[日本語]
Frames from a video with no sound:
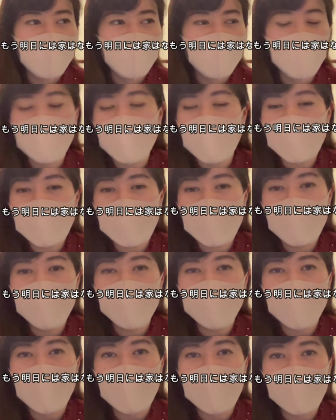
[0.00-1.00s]
もう明日に
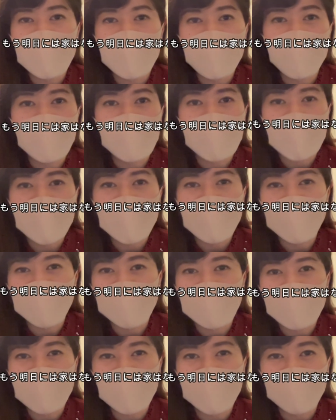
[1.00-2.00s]
は家はないよっ
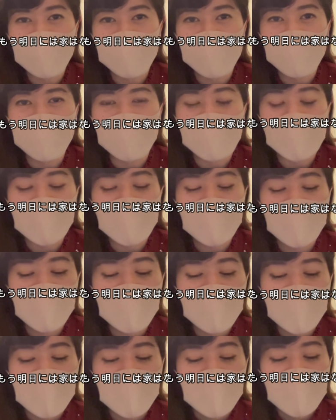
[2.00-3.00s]
ていう風に
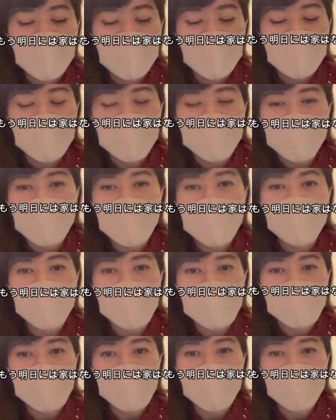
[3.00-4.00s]
言われまし